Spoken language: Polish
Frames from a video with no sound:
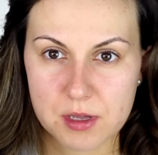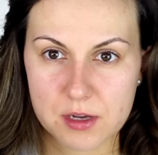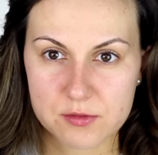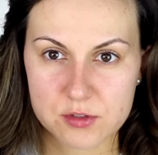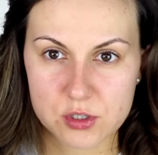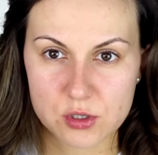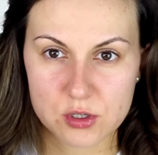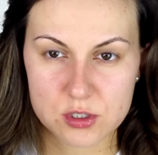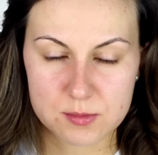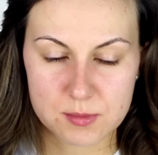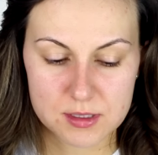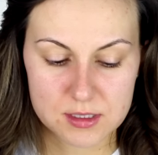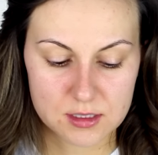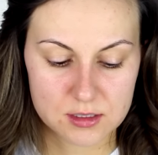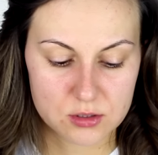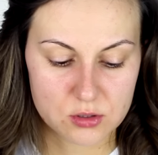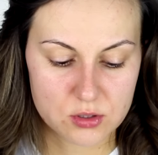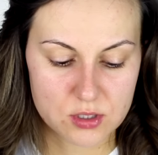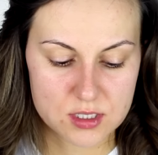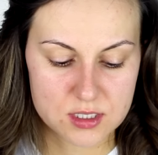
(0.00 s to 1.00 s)
Pierwszy
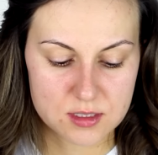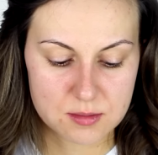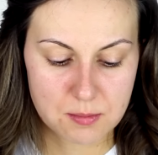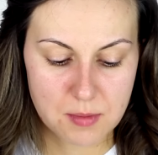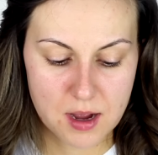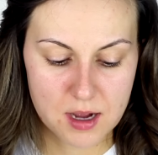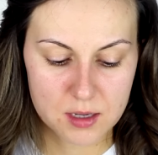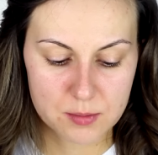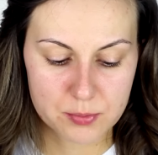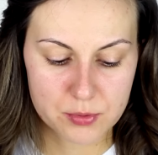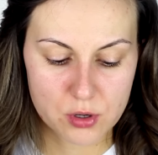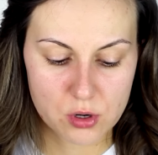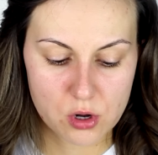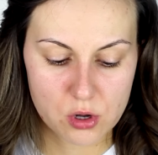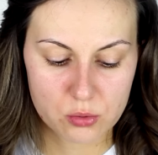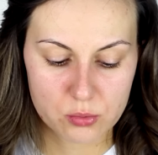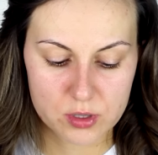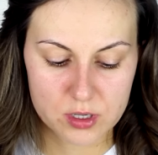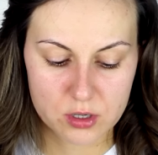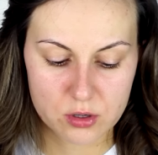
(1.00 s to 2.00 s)
kosmetyk to jest MAC Pro
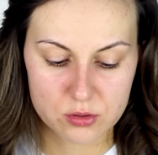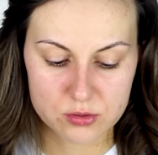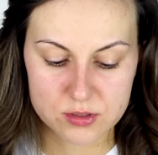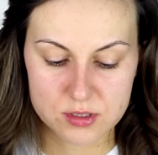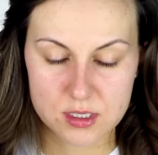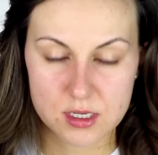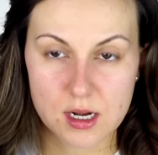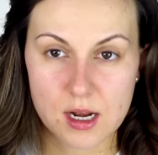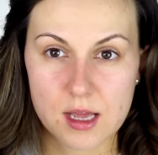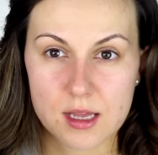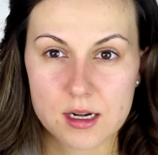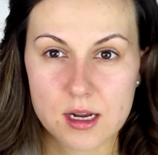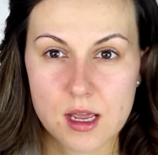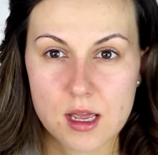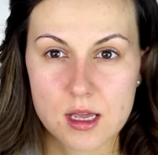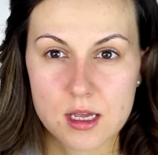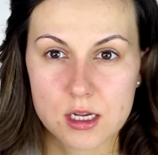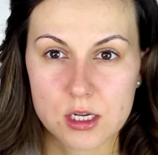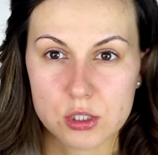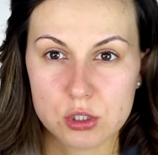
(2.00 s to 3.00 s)
Longwear Concealer
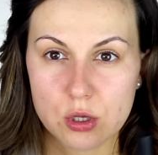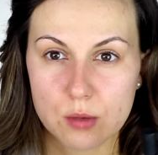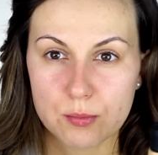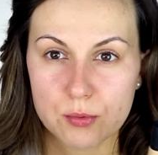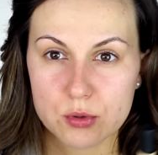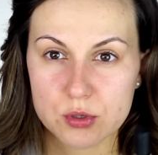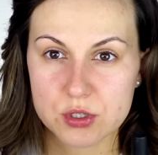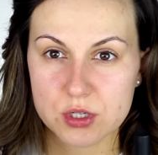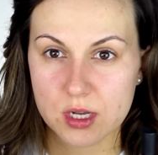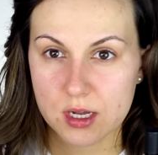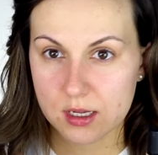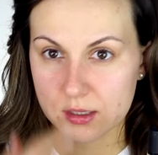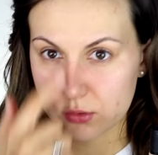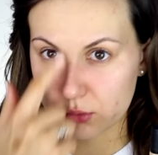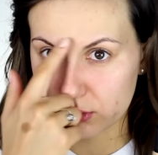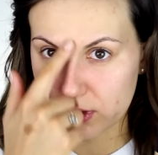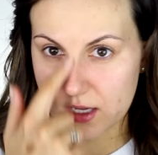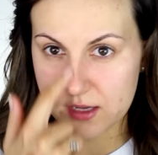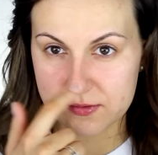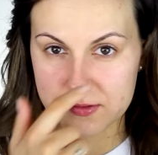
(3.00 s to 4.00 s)
i to pójdzie
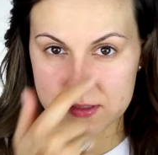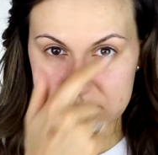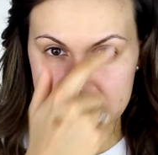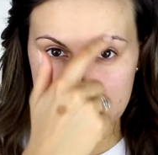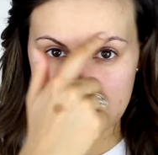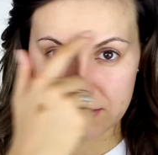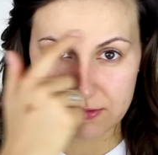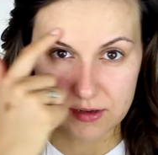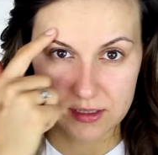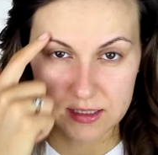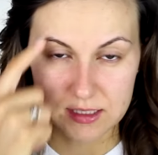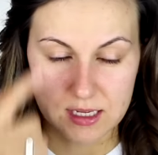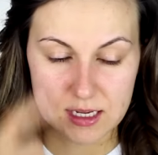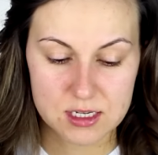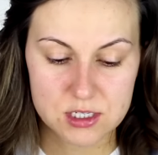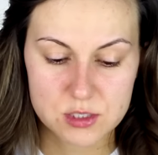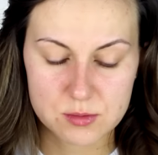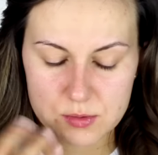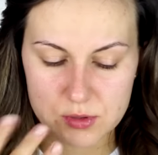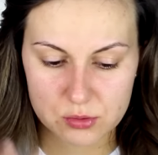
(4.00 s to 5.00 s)
tutaj w strefę
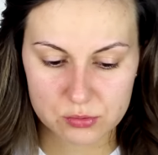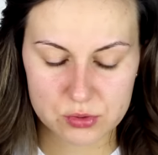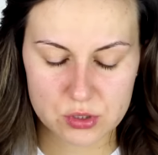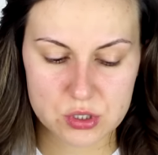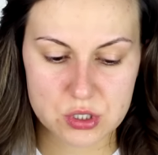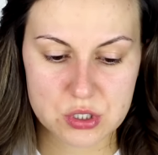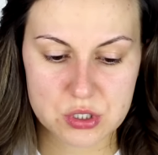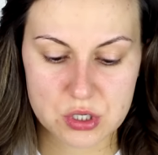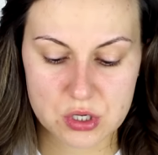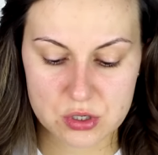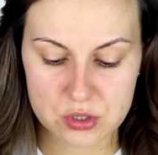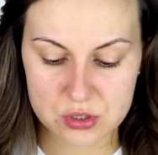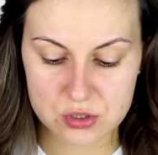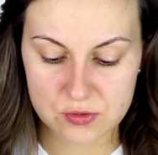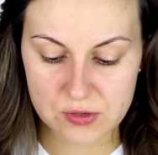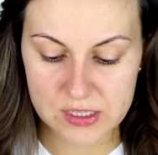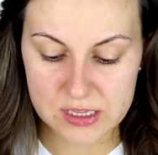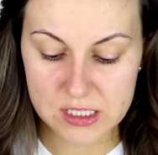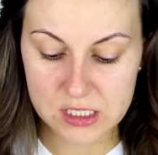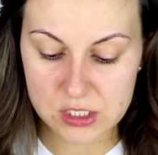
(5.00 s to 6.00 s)
T, żeby ją troszeczkę
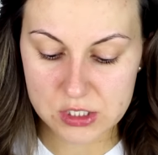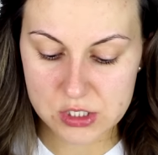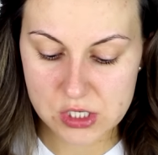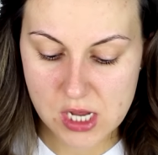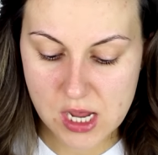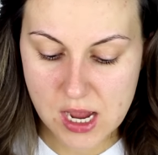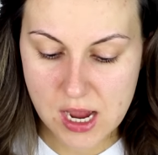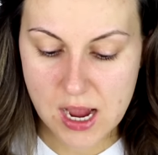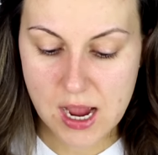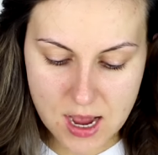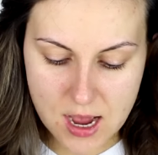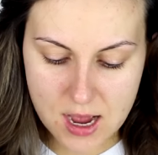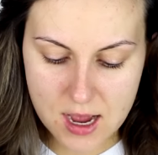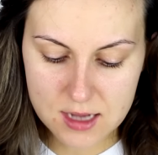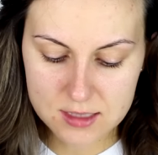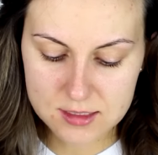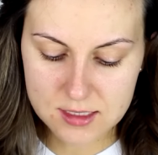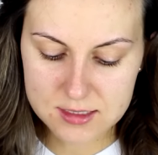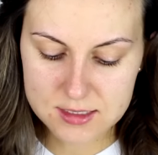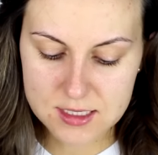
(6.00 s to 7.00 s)
rozświetlić,
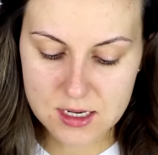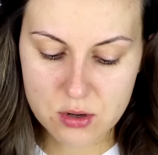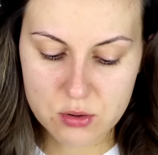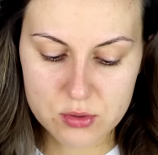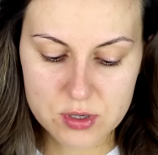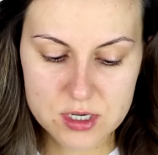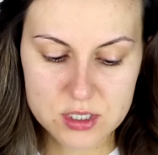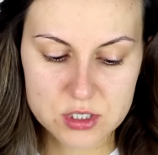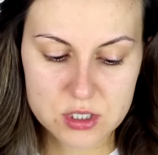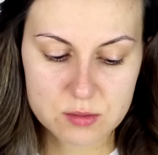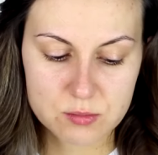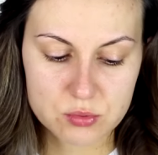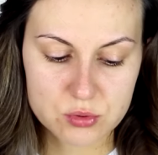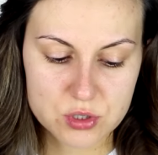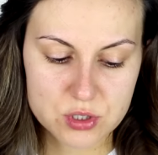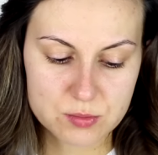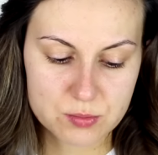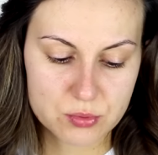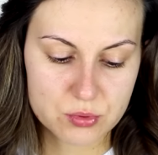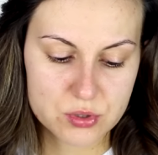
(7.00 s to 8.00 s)
a na całą resztę
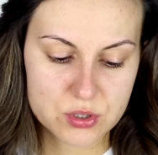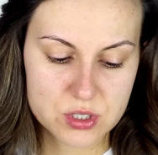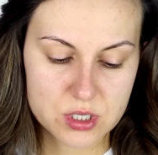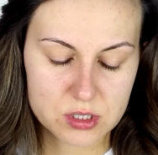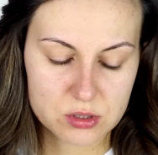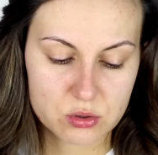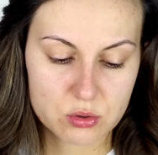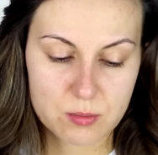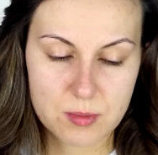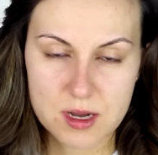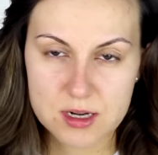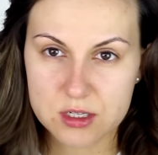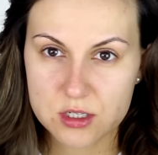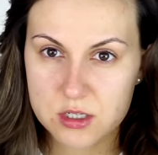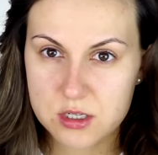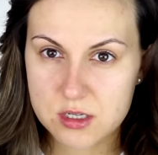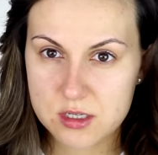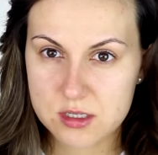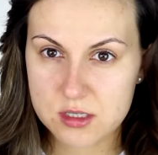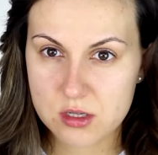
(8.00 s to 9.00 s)
buzi pójdzie trumacz
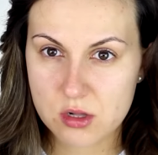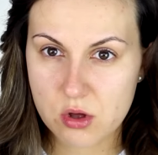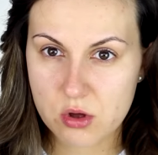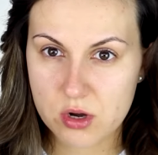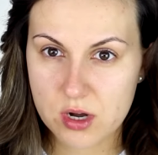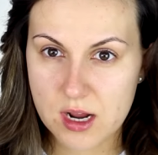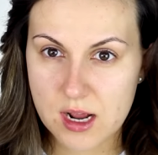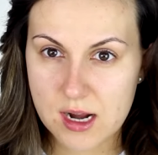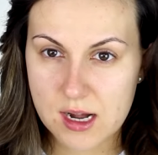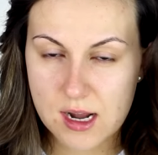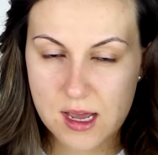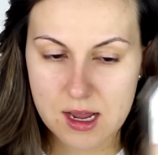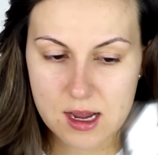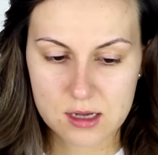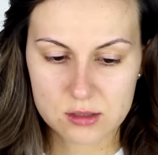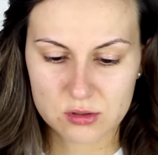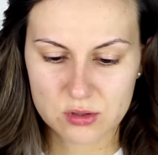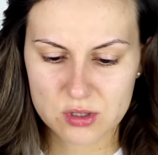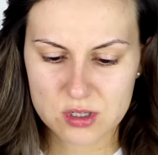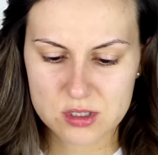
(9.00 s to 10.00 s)
z L'Oreala,
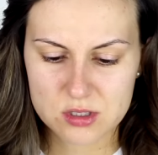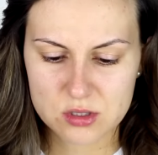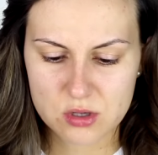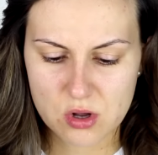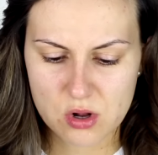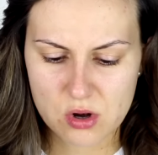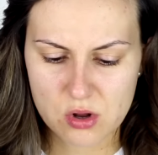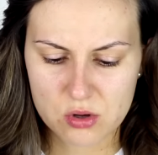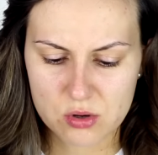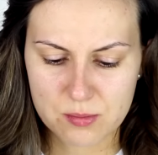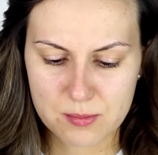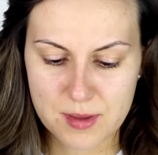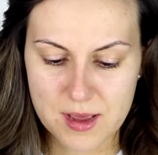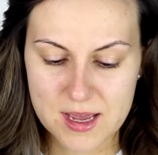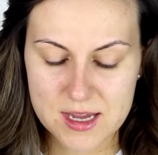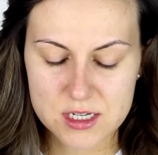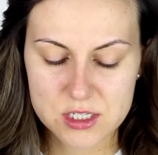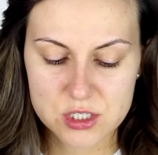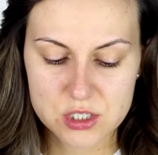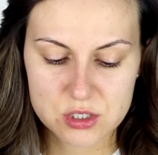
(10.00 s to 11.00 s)
a to jest kolor
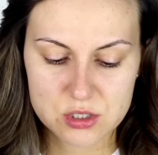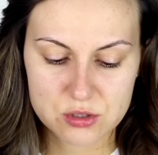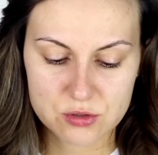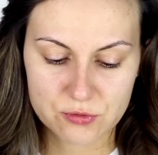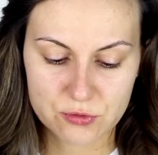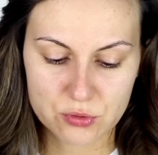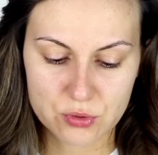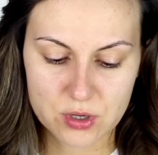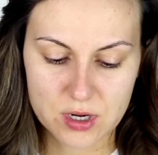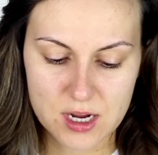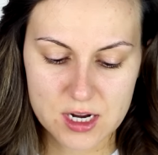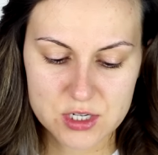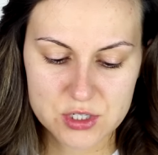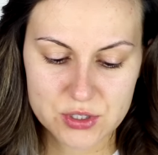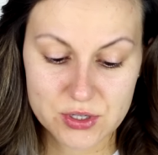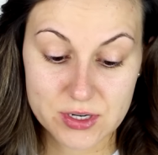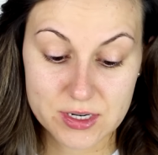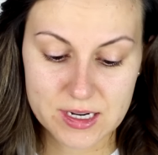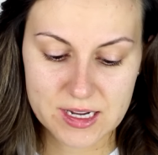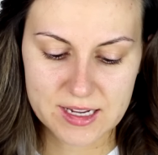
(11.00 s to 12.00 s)
beige, czwórka,
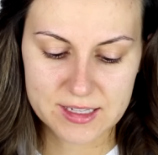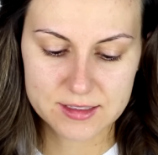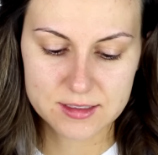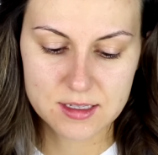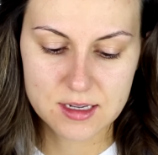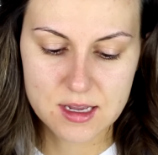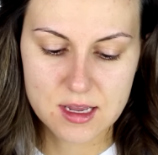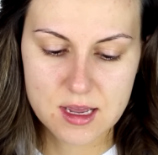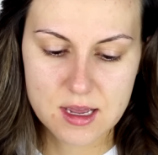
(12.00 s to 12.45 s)
4N.